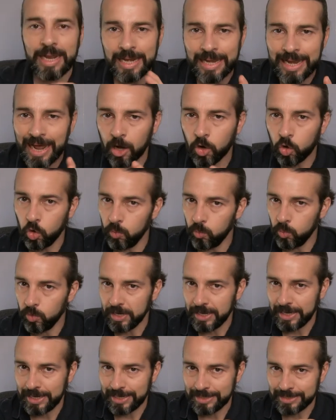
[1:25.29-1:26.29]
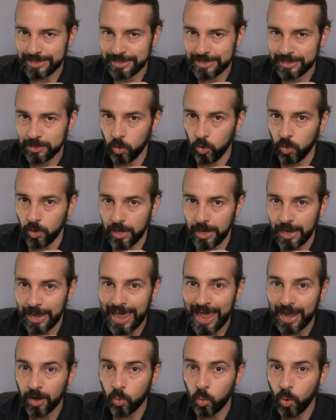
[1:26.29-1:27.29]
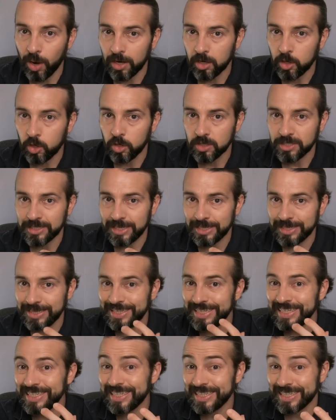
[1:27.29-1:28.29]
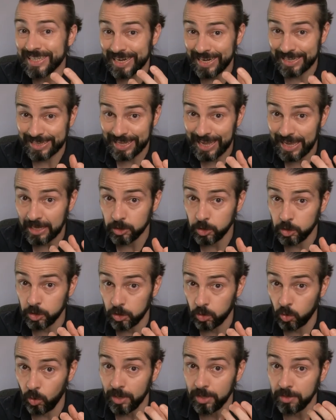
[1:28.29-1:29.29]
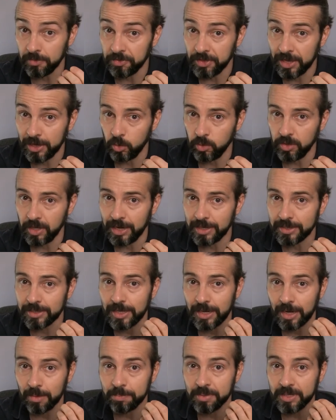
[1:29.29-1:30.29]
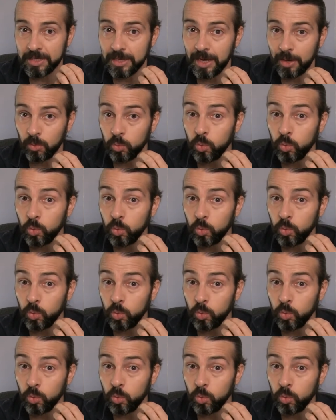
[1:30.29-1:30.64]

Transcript: La comunicazione è qualcosa di strategico all'interno della terapia,